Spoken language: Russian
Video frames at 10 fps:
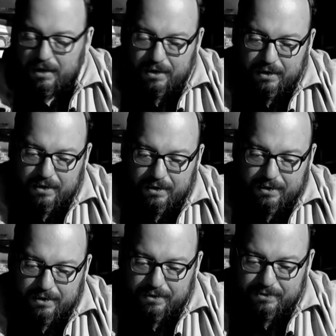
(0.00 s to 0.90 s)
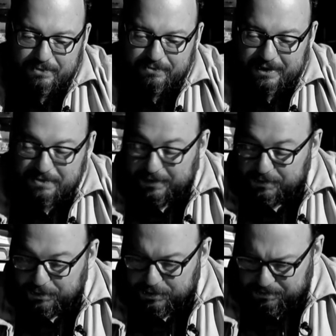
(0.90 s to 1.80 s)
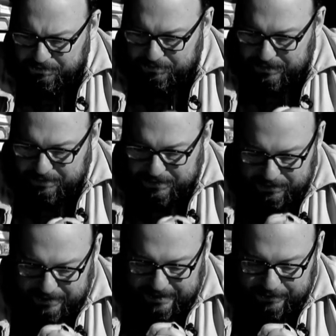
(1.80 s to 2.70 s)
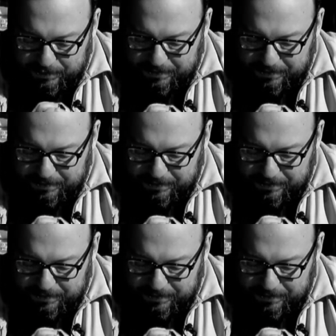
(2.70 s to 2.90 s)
Владимир Владимирович Путин играет роль